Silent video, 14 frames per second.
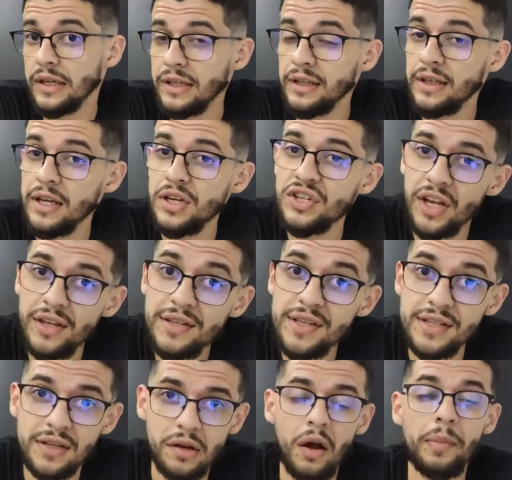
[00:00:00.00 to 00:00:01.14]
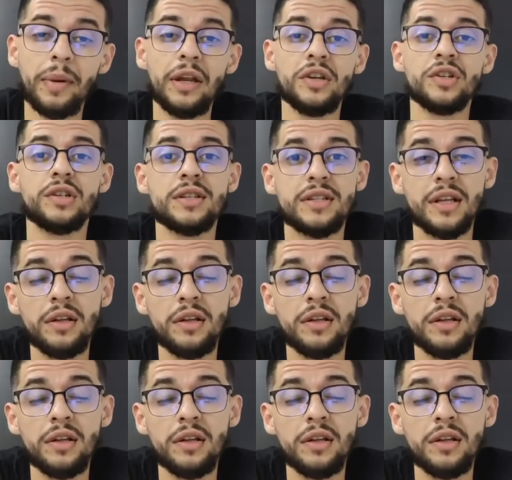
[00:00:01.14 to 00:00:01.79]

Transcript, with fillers: e inteligências são aprendidas,